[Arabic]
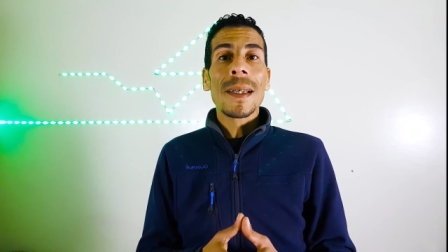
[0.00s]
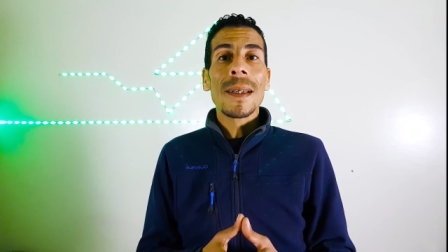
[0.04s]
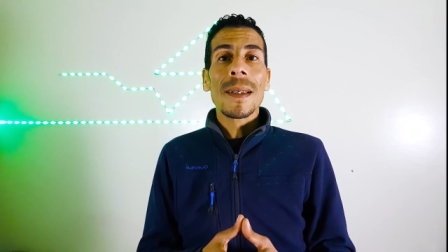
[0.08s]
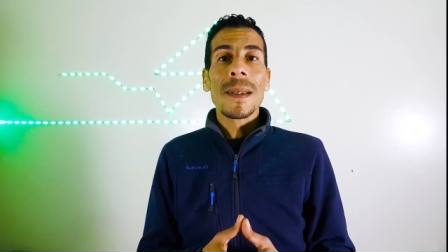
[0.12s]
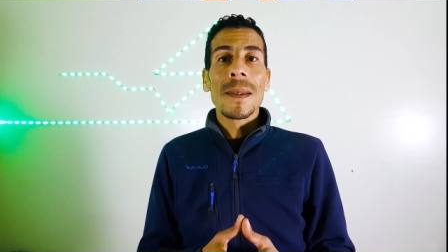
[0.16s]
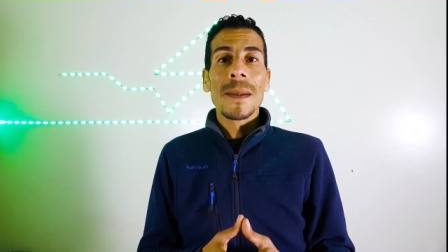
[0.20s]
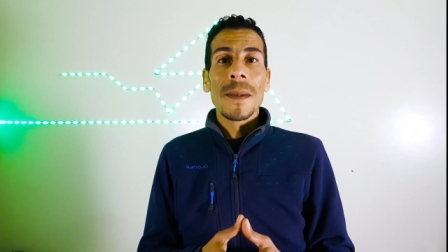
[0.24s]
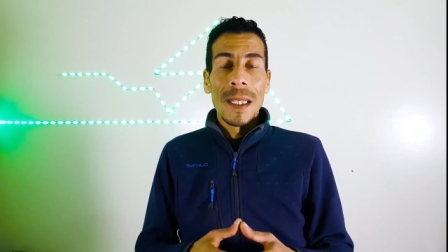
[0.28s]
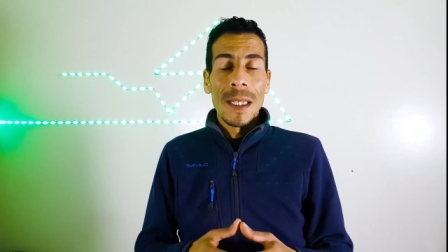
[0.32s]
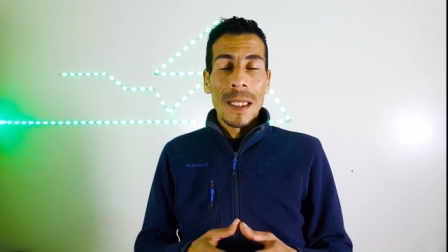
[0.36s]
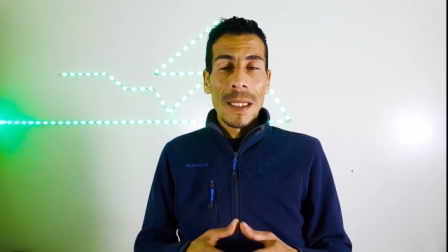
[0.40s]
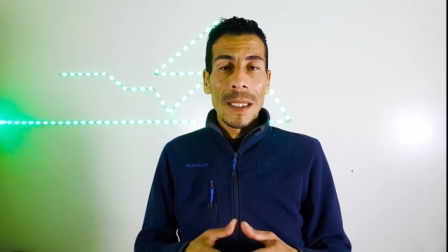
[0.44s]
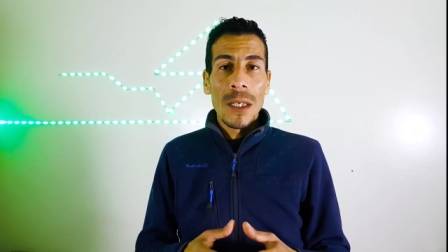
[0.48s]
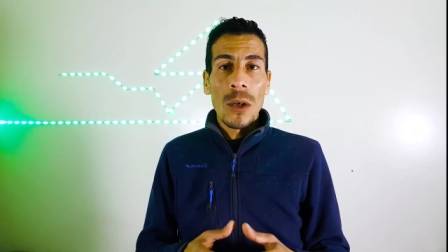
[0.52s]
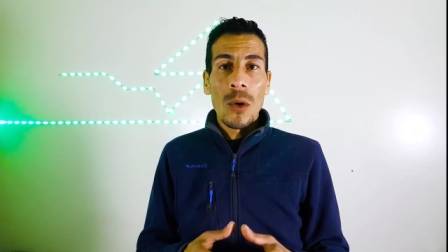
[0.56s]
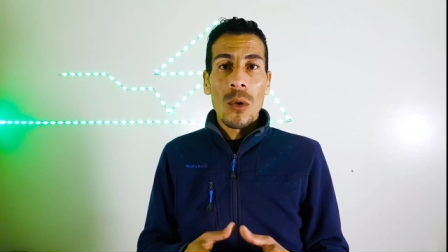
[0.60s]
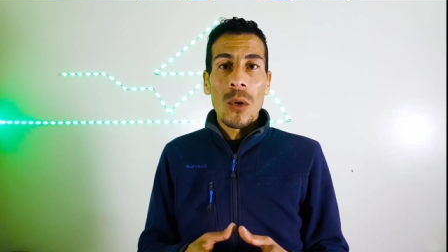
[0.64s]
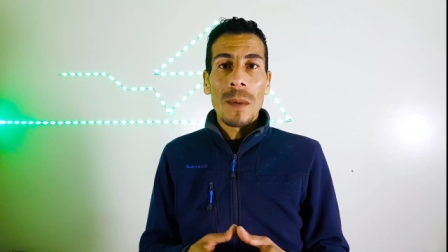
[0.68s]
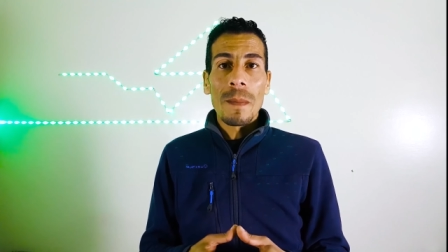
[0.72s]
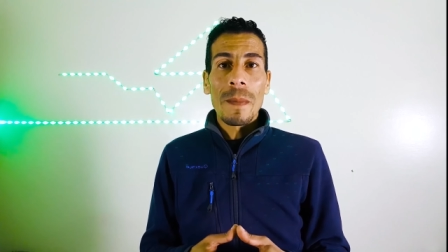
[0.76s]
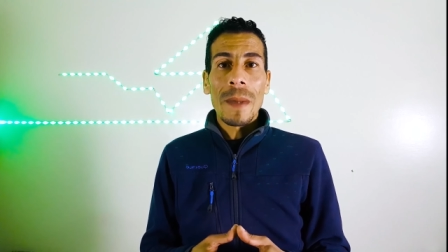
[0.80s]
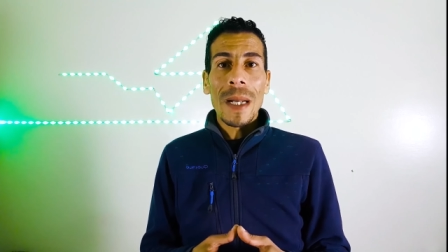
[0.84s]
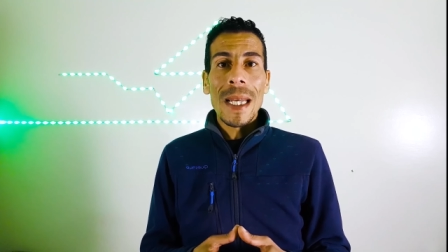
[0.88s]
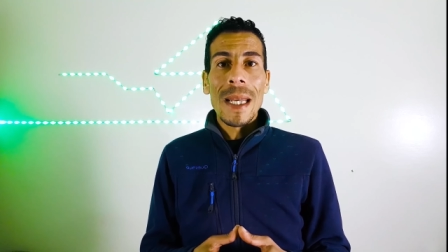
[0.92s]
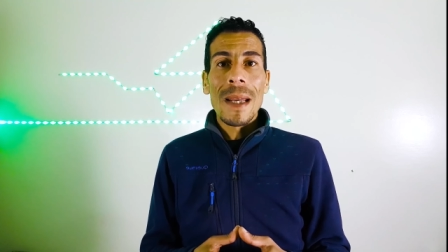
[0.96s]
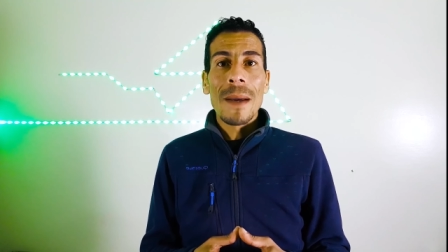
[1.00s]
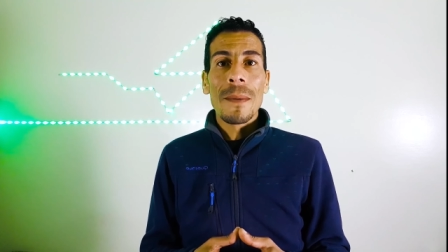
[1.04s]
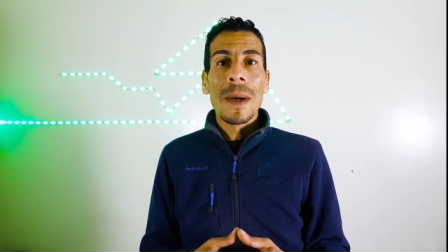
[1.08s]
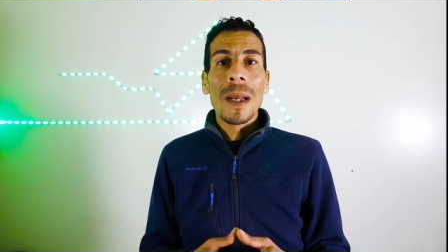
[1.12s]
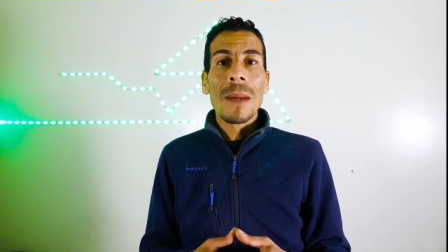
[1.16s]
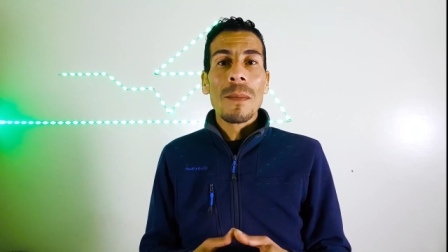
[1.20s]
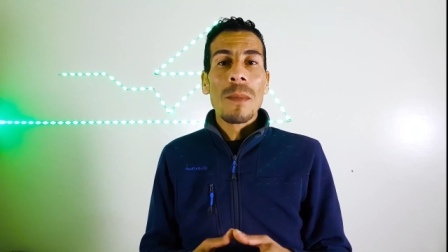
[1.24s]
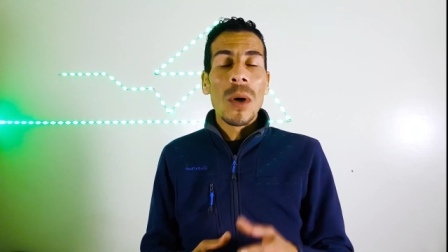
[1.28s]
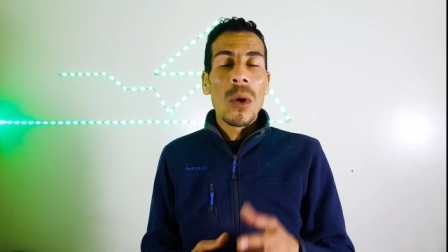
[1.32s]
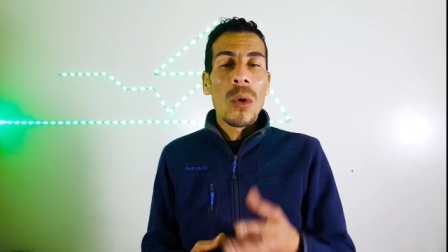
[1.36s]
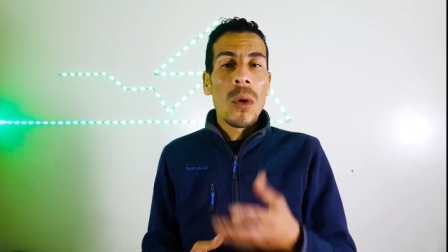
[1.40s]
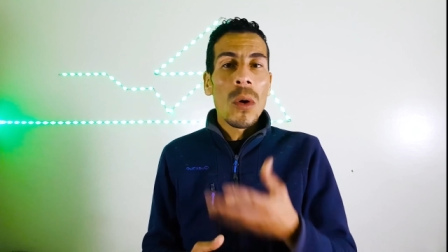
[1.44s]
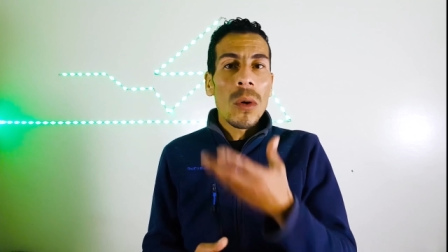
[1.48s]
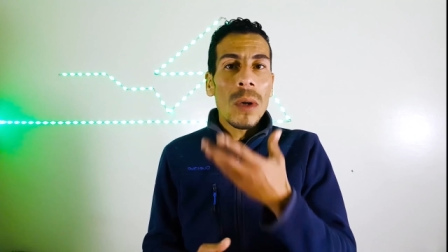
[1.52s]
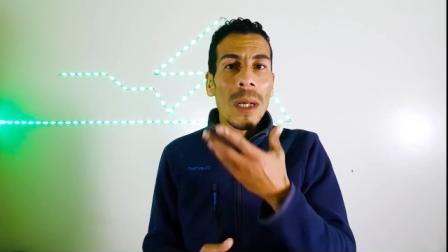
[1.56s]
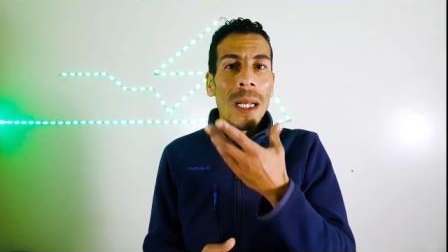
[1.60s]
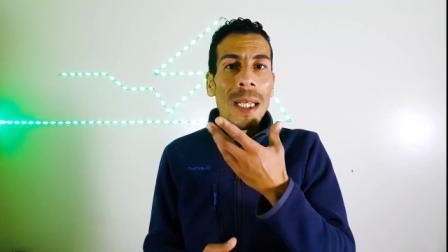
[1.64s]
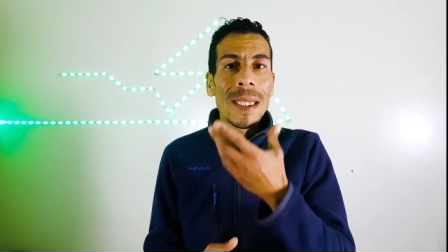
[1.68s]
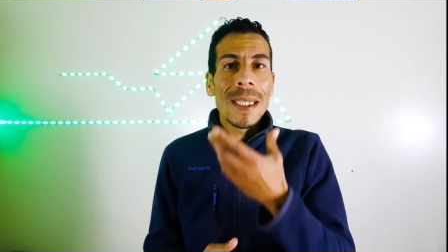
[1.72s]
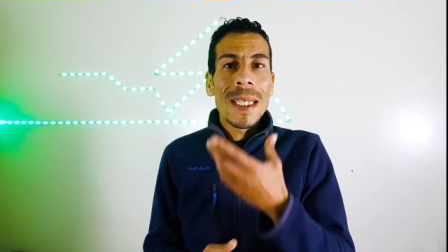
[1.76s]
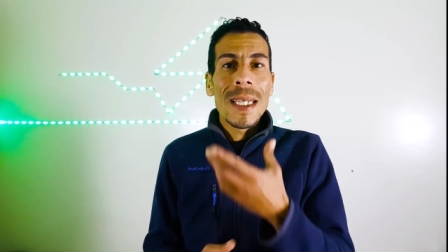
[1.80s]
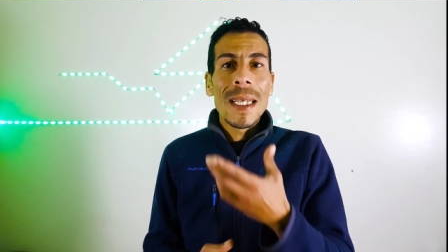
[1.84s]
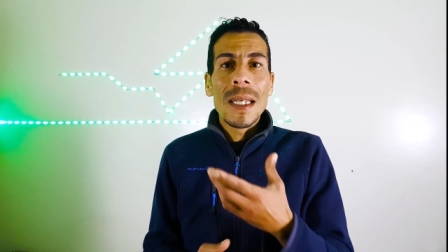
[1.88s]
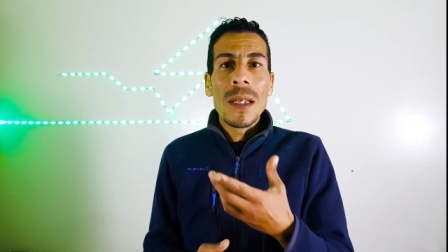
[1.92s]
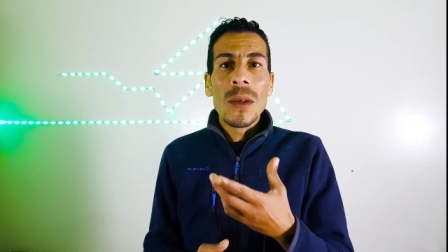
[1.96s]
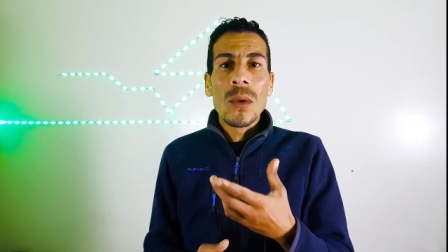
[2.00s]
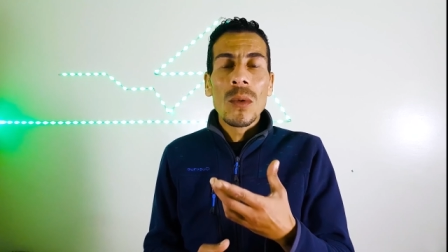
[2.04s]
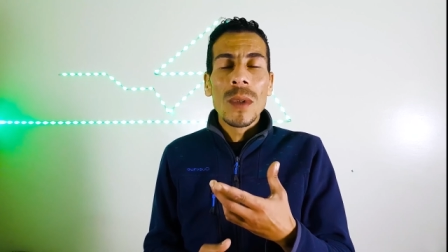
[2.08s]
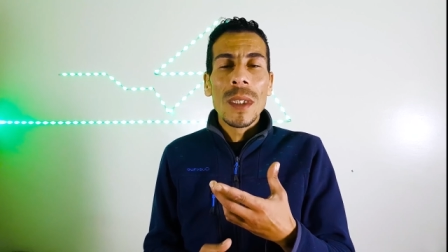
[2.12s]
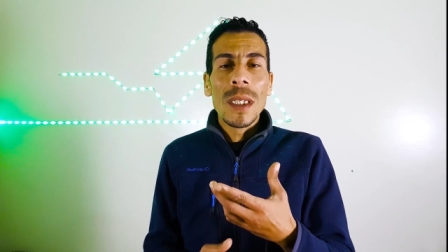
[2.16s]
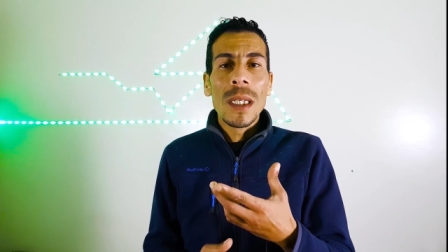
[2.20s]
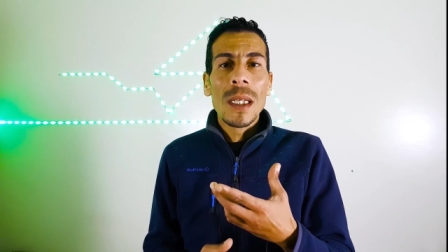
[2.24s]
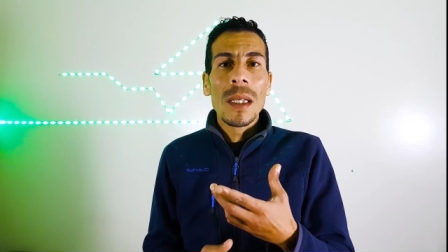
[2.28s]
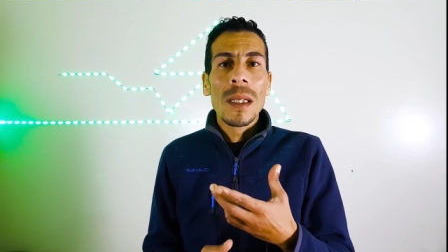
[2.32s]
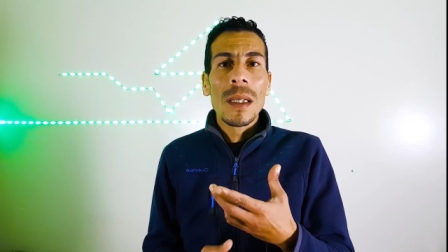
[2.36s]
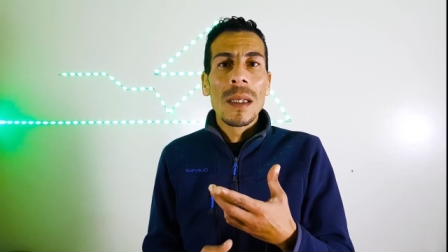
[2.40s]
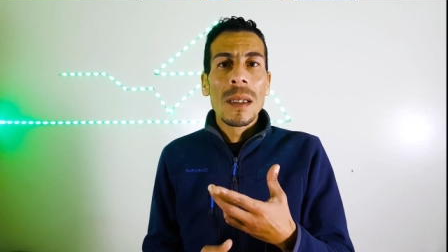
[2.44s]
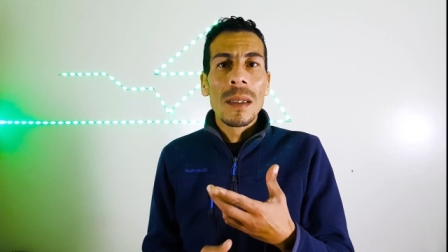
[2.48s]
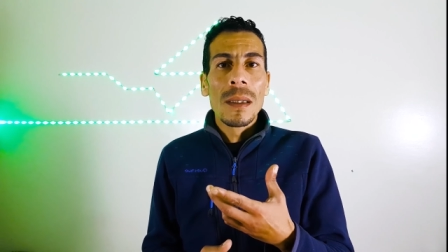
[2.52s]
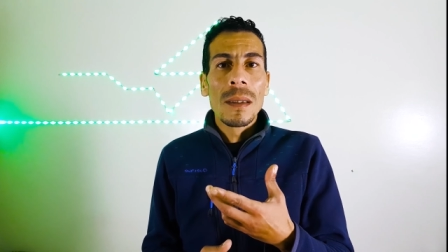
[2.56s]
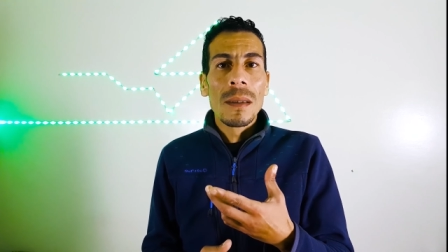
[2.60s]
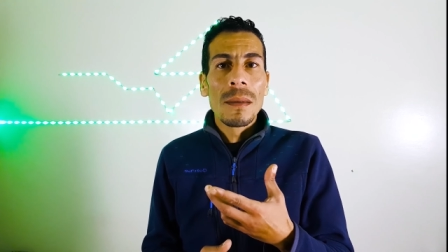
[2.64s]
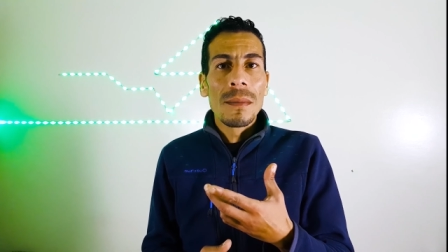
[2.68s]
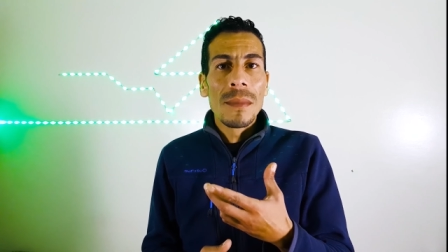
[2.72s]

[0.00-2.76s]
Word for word: اللي تيكون مريح بحال ما كون الراس ديالو ديال